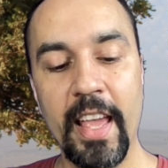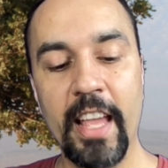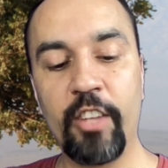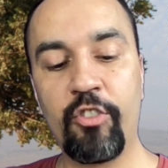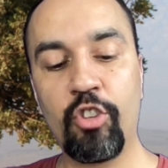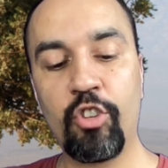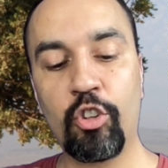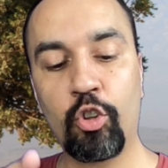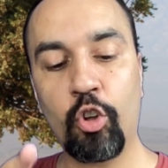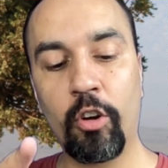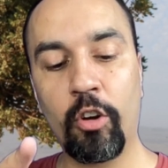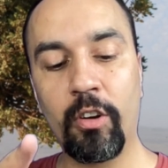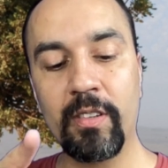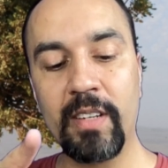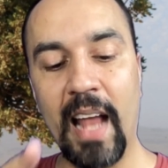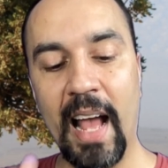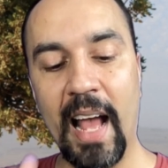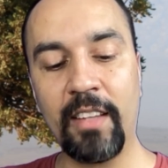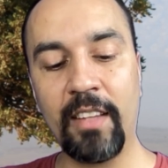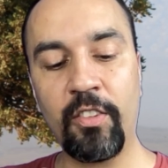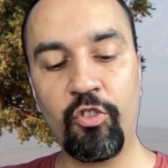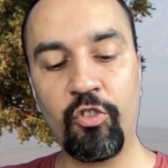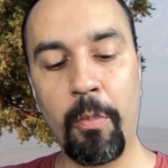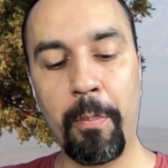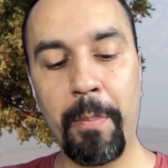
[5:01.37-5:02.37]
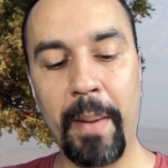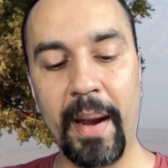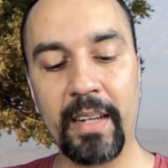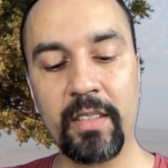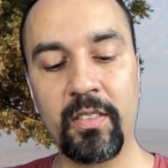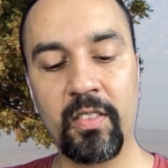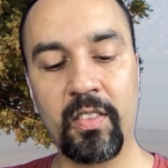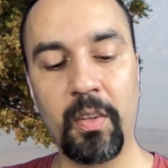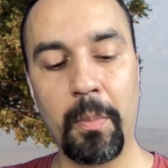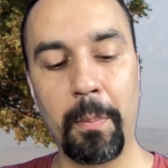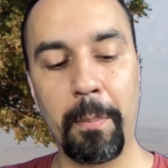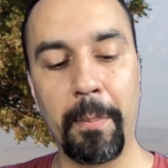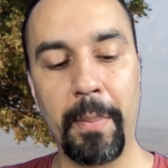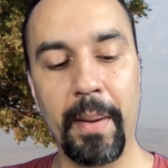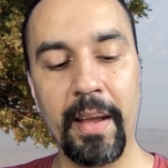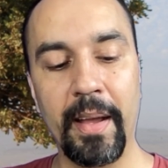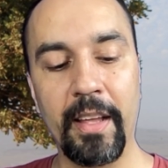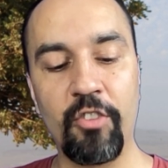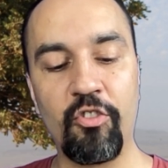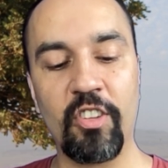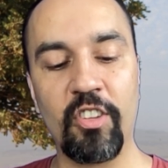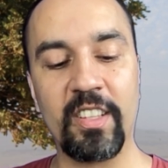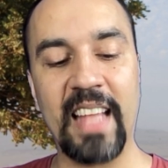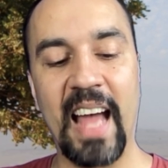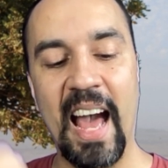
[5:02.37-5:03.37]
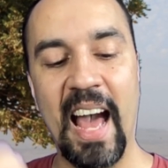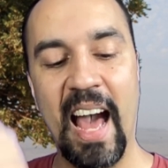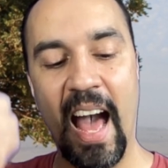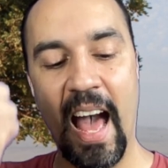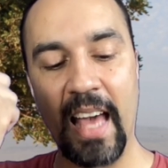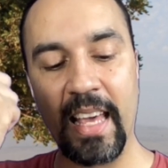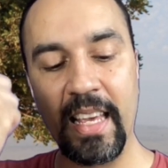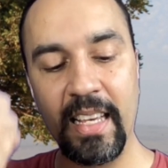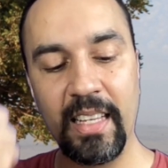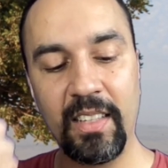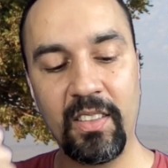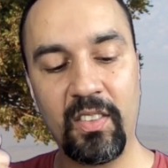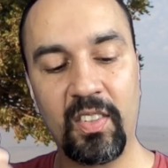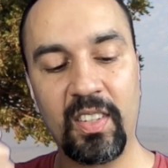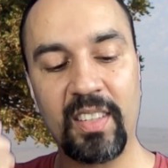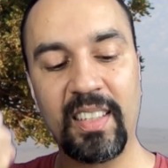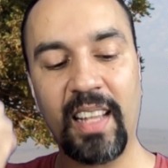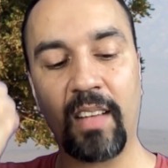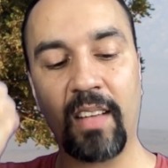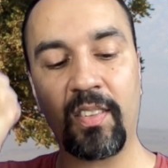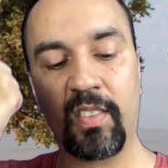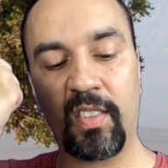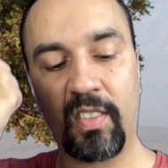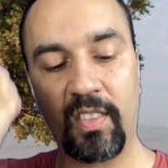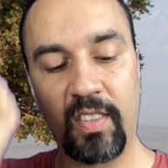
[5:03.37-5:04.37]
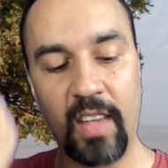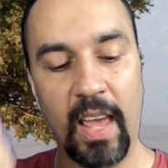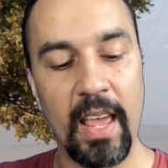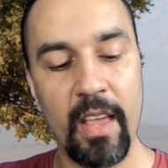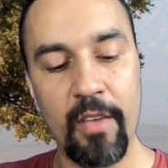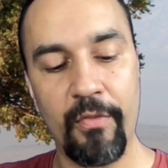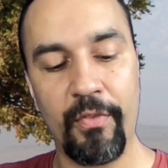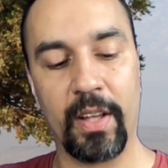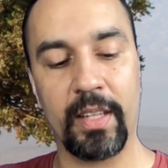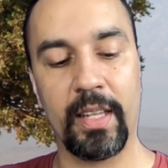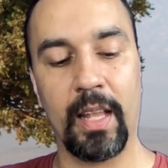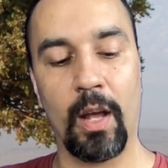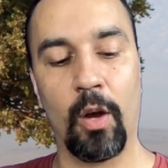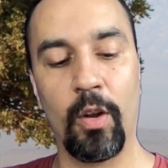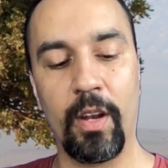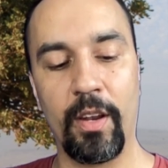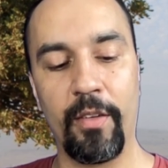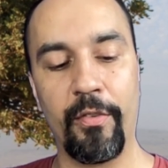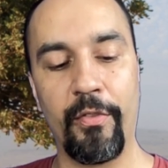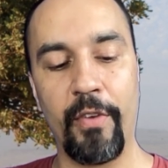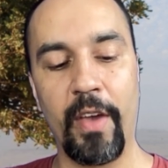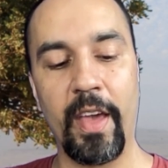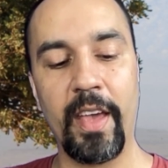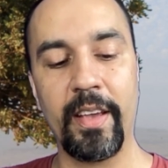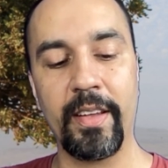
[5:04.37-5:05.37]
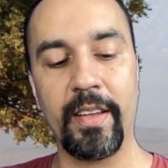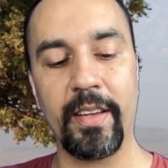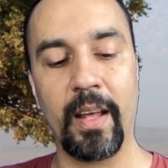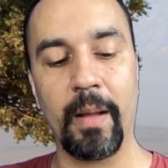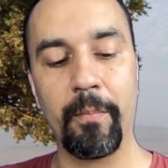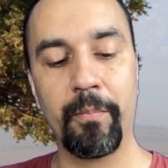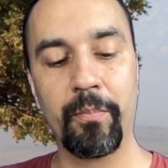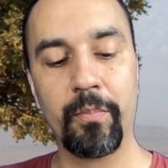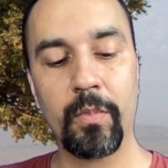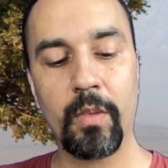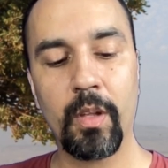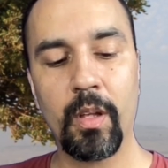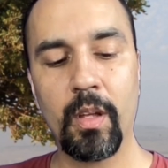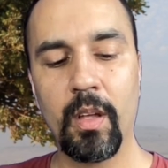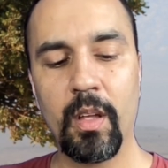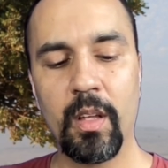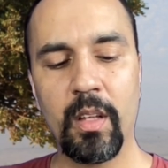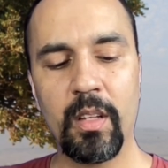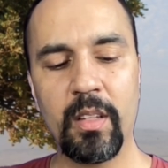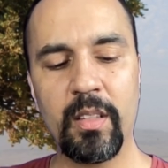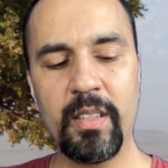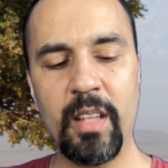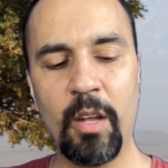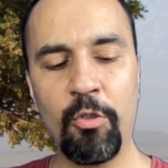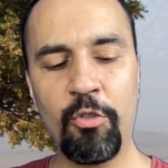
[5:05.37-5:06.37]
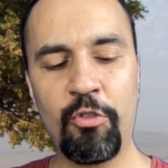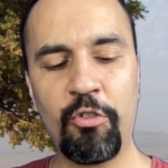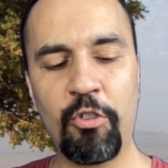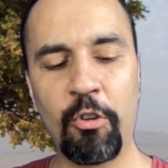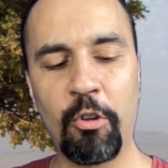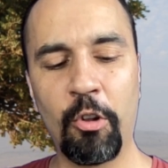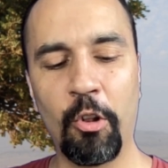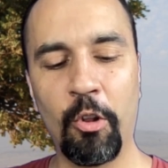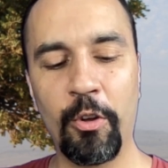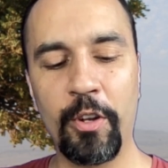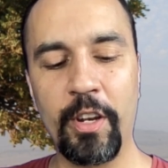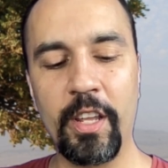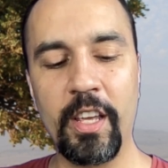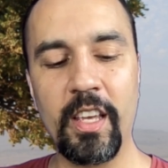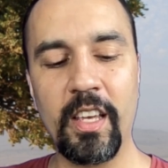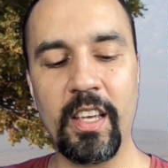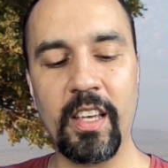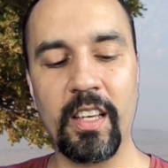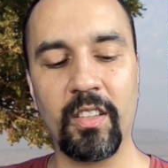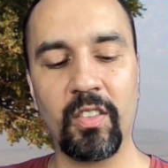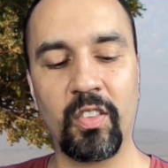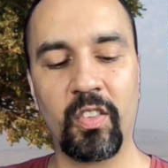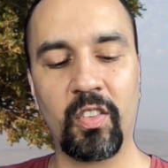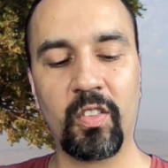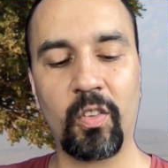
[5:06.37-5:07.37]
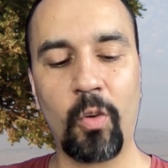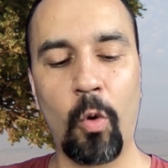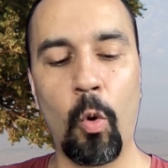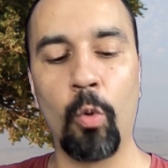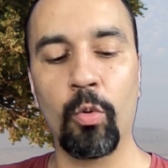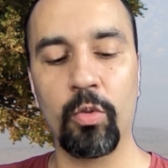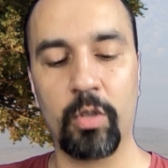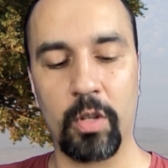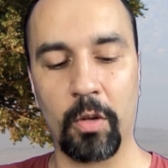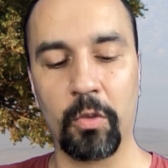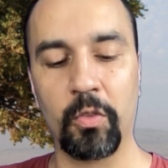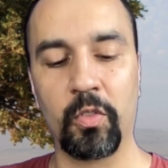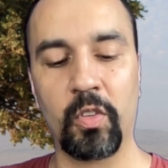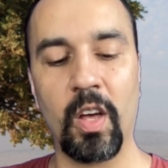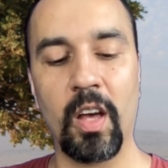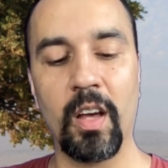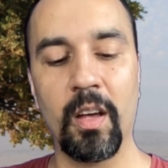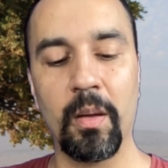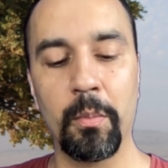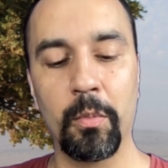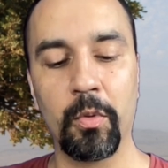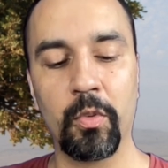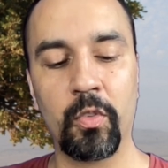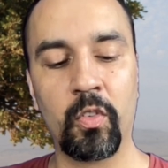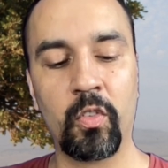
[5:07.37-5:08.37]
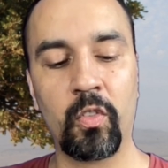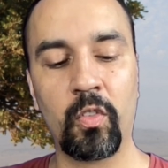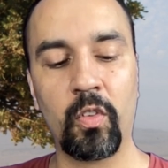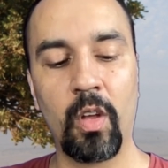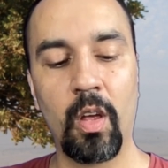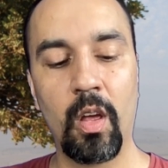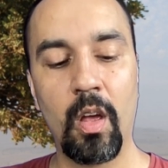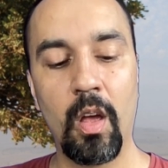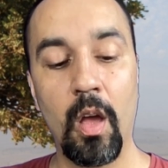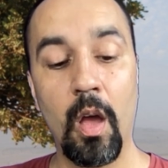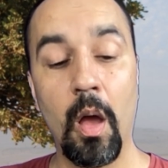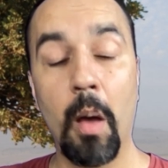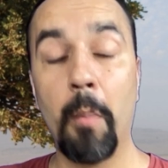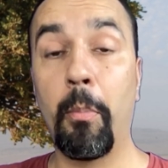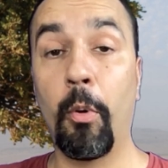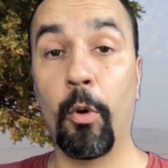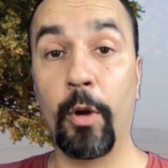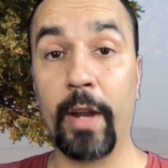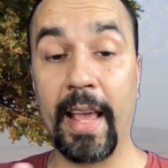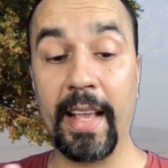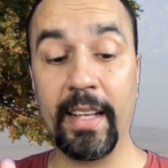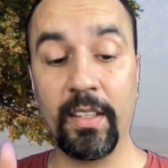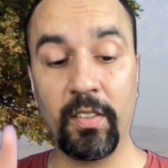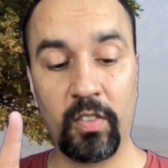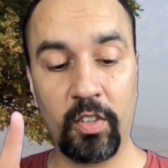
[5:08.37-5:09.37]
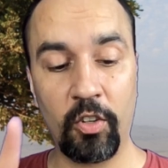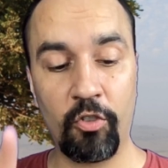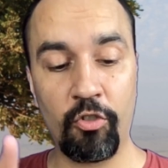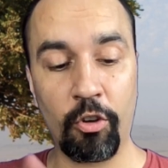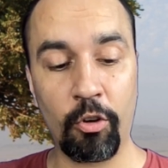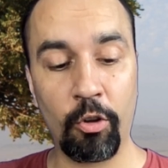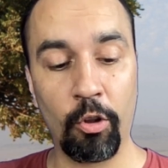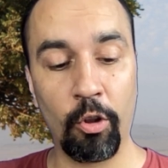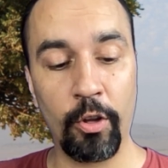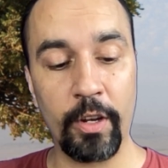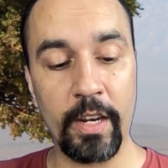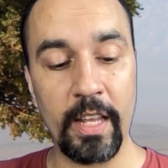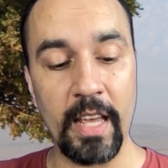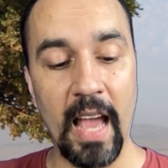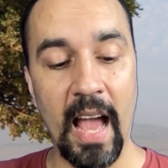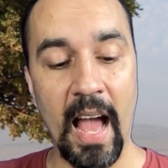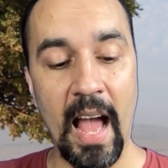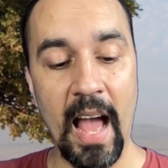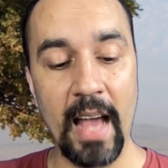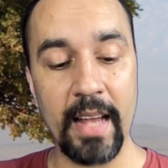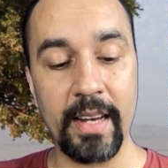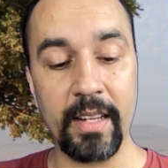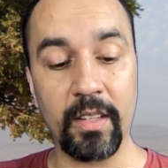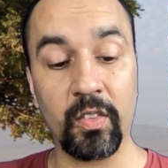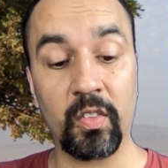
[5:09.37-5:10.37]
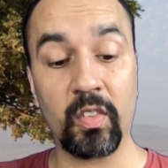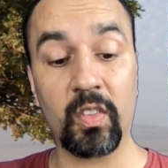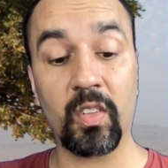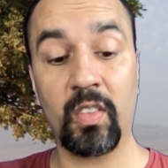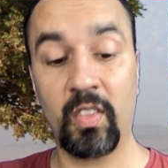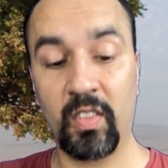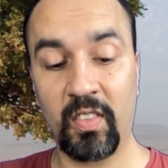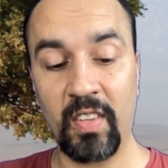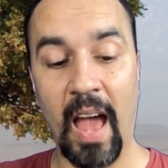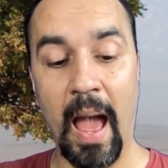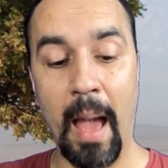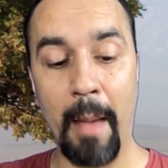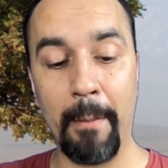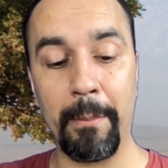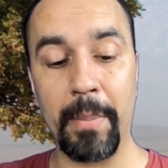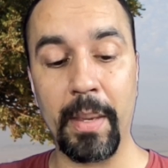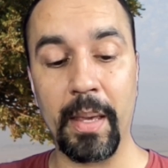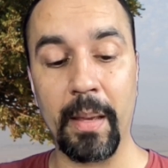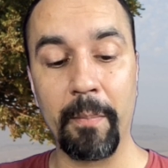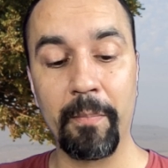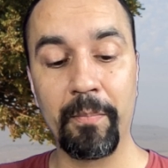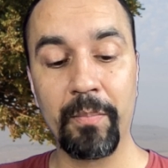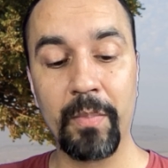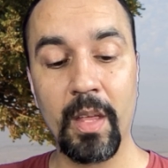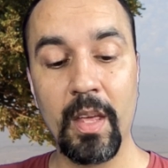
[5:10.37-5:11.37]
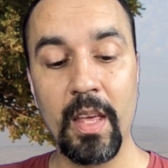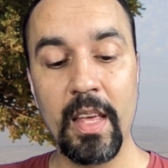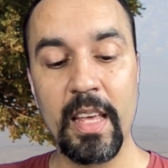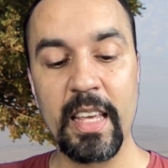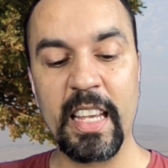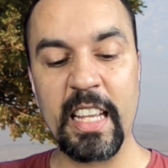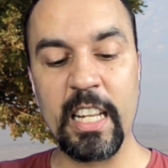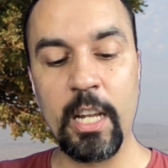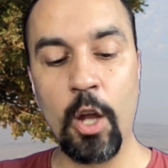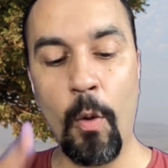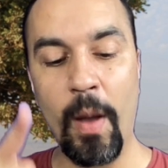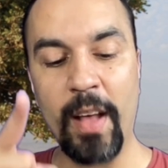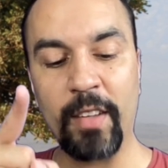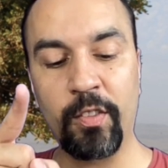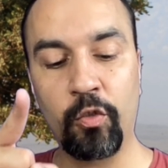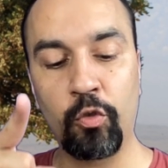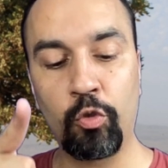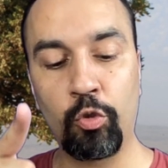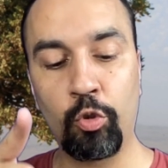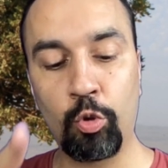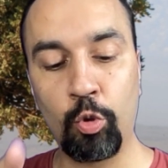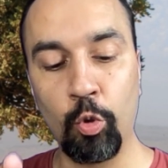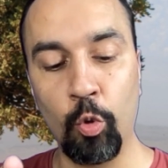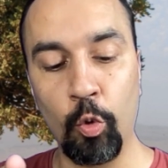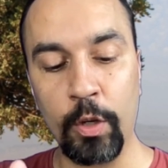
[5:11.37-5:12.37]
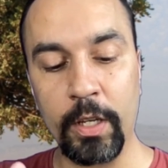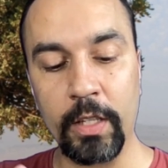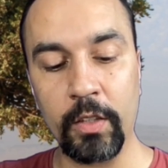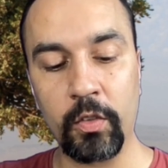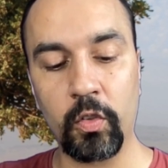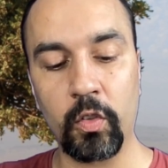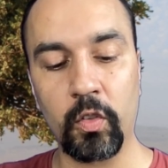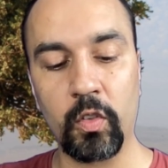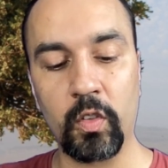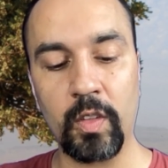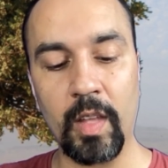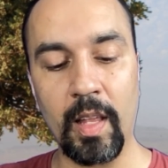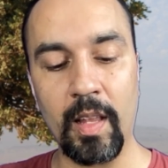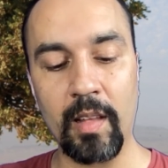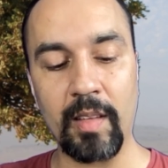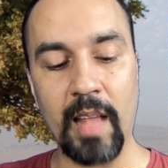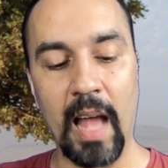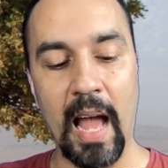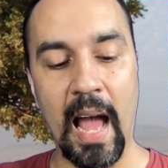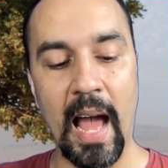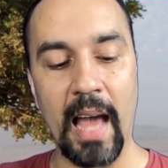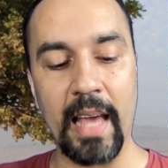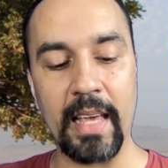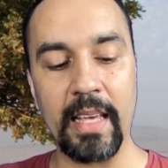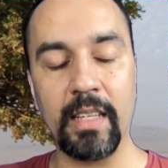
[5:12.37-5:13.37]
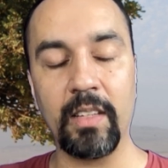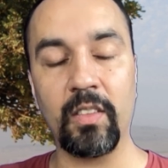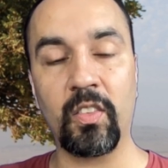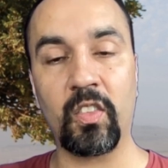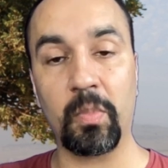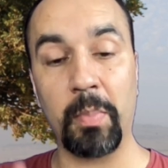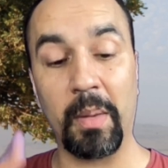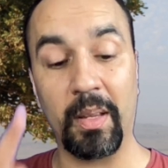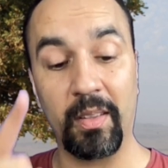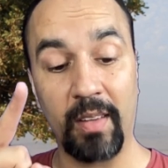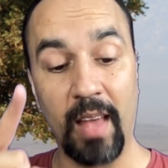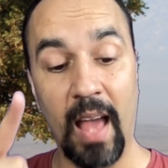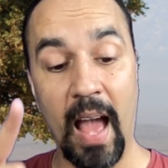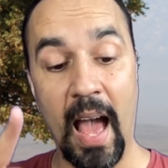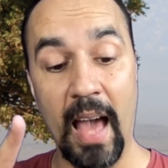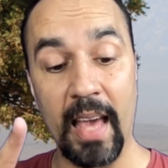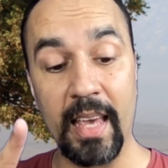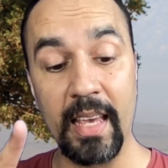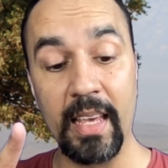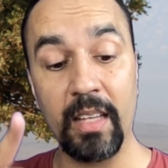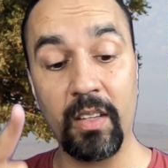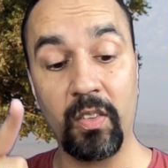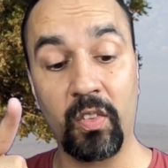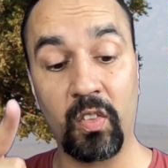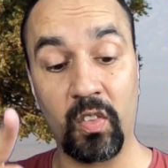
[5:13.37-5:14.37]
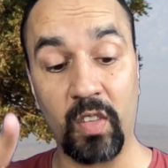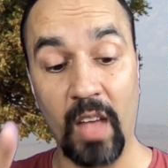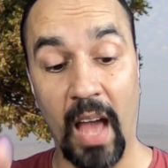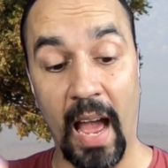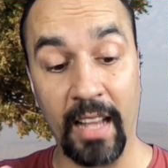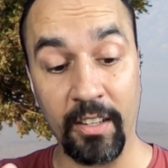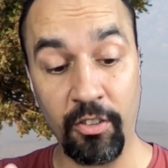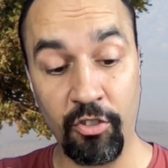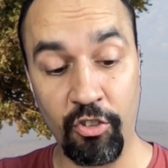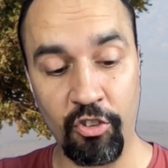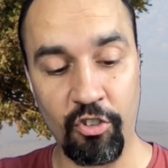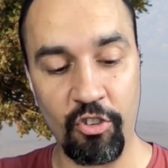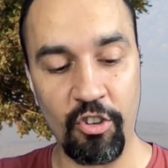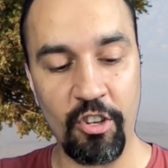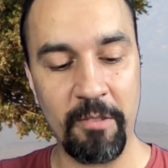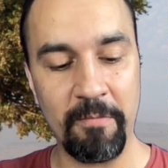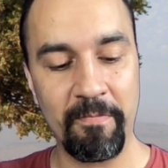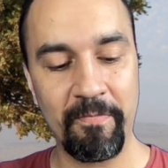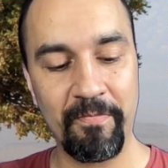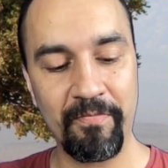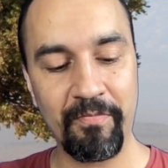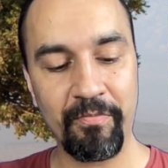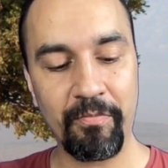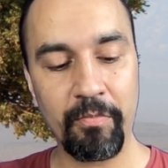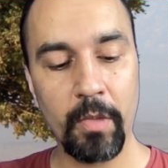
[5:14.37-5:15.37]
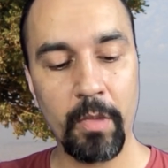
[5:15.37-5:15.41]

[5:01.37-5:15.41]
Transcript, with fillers: e te tornaste participante da raiz e da seiva da oliveira, não te glories contra os ramos. Porém, se te gloriares, sabe que não és tu que sustenta a raiz, mas a raiz a ti.